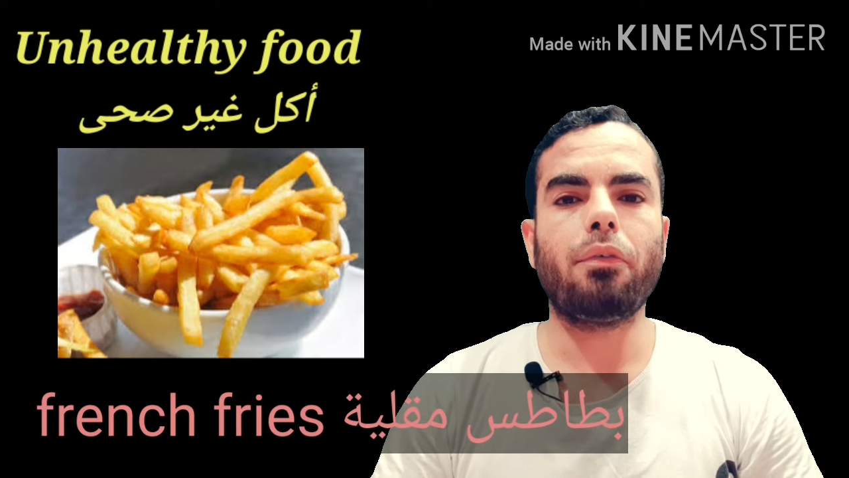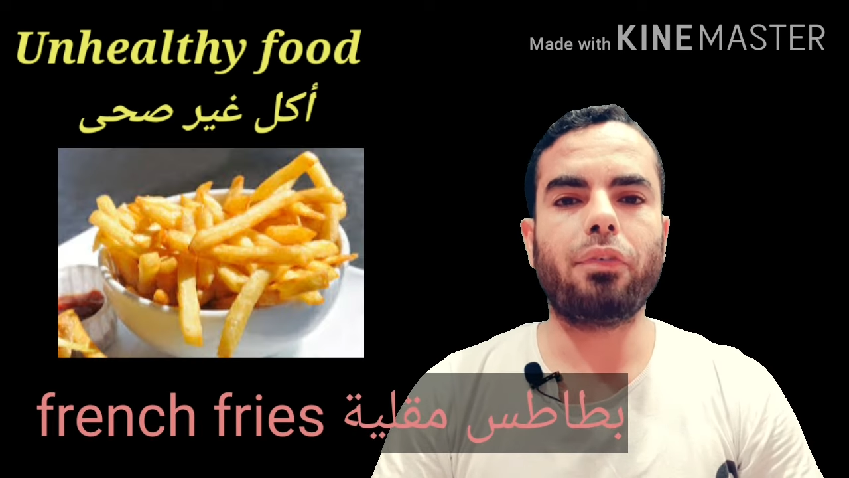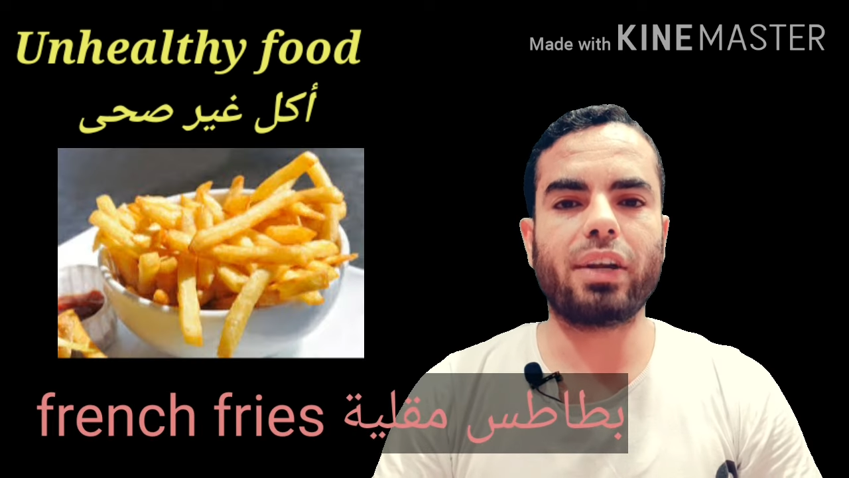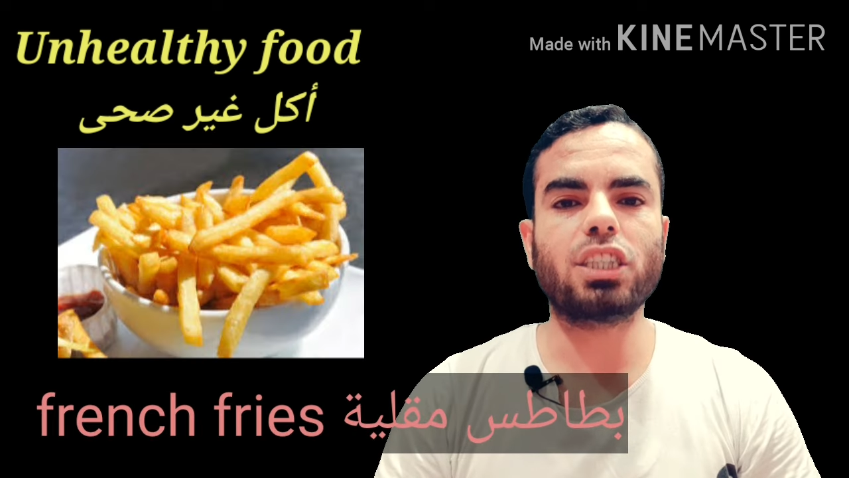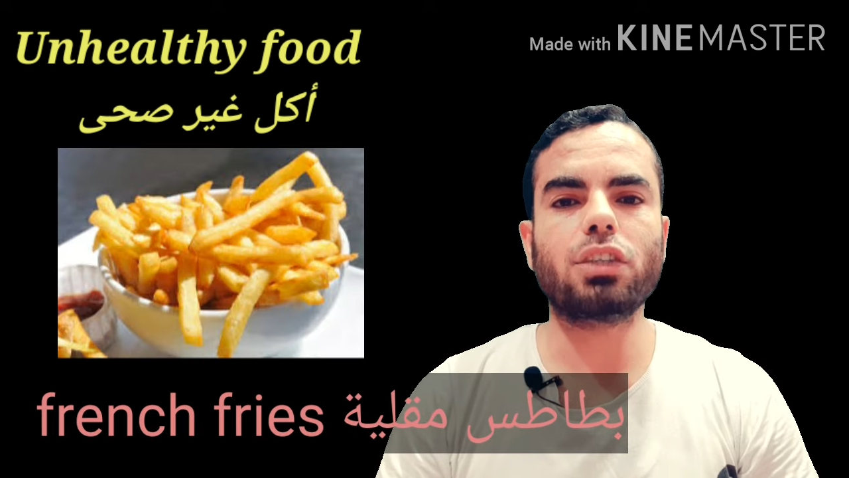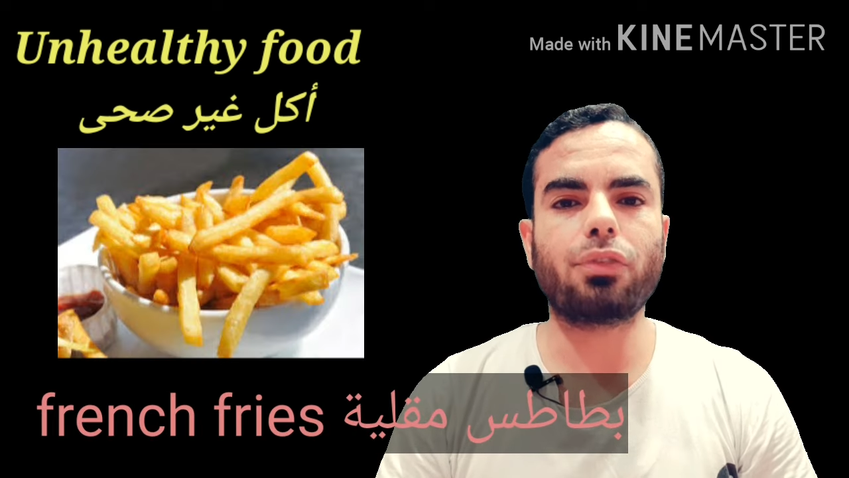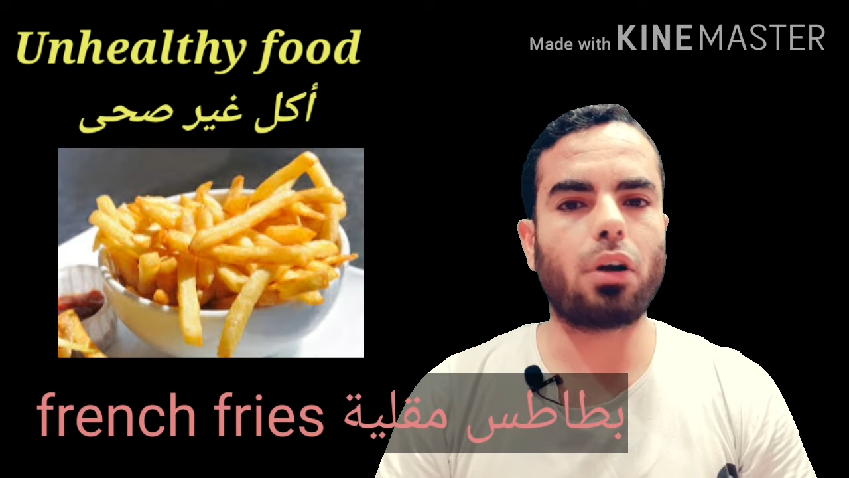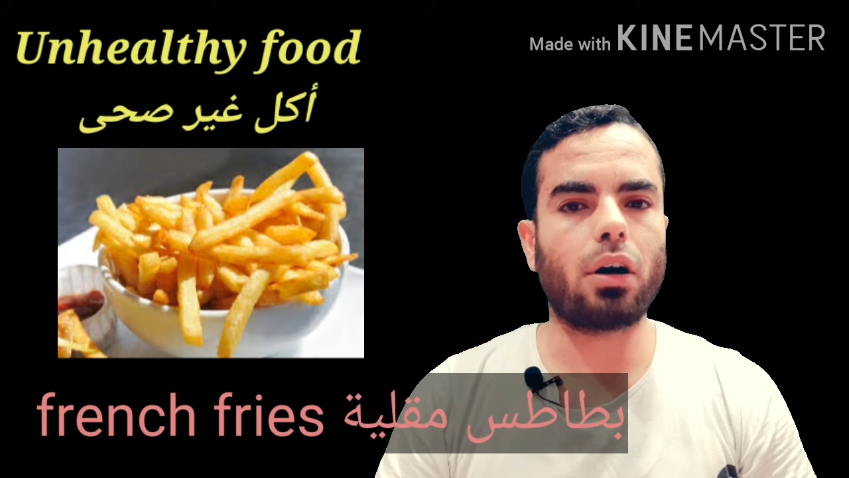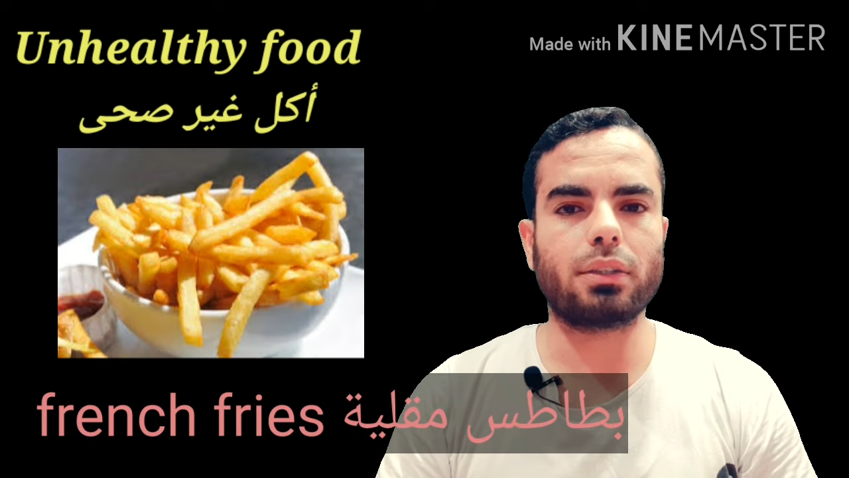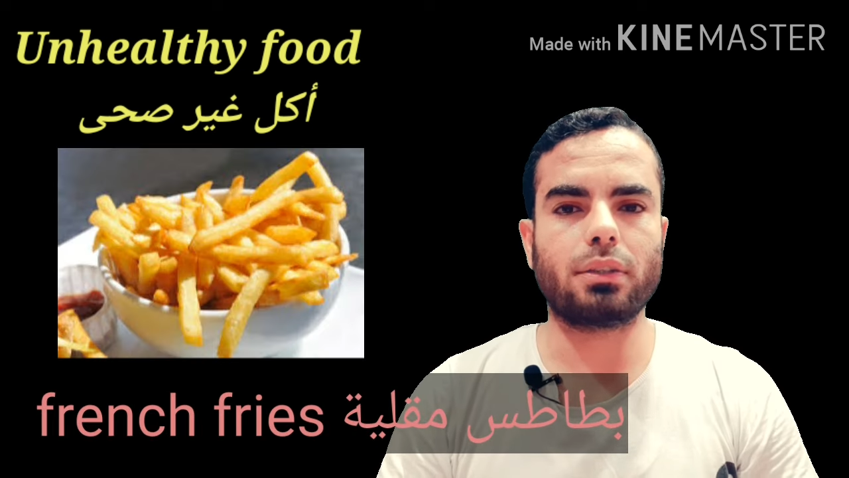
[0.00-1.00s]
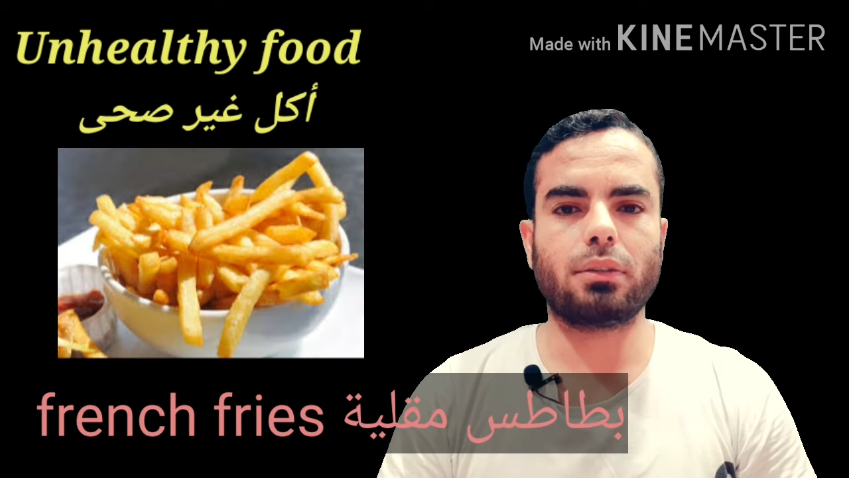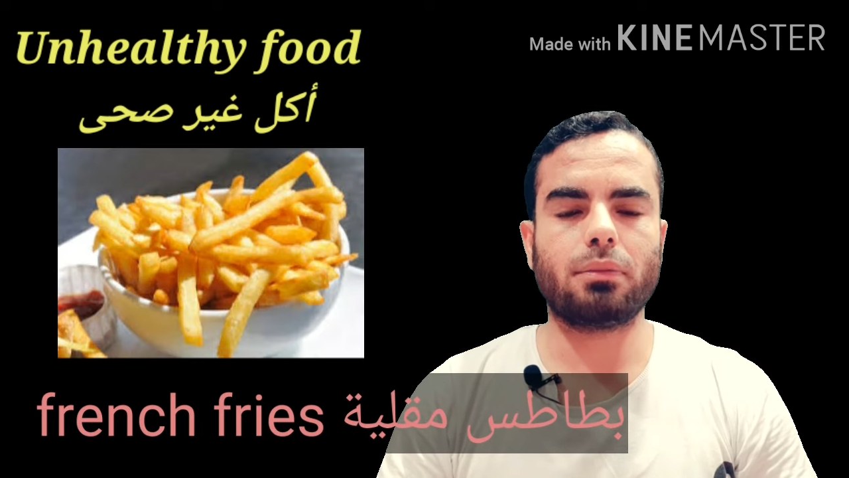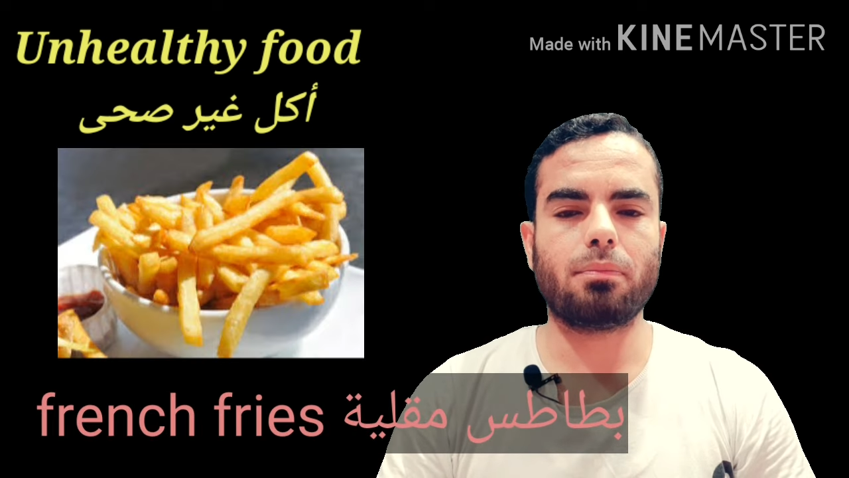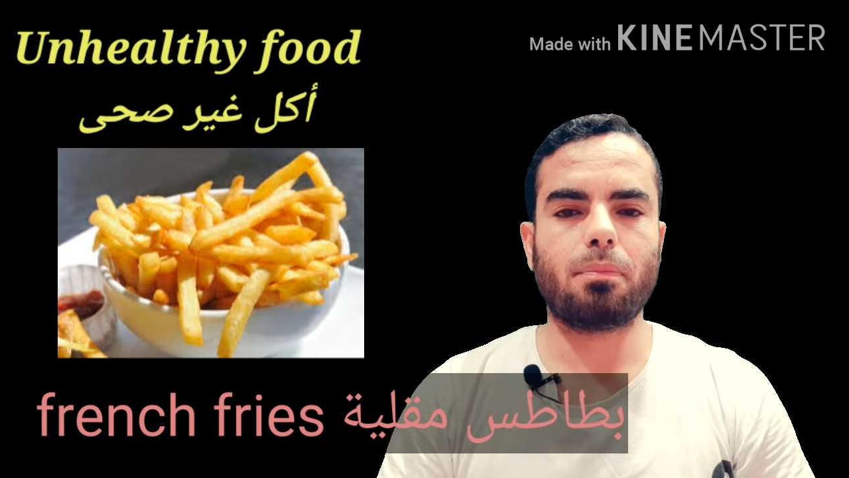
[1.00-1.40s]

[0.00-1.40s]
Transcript: French fries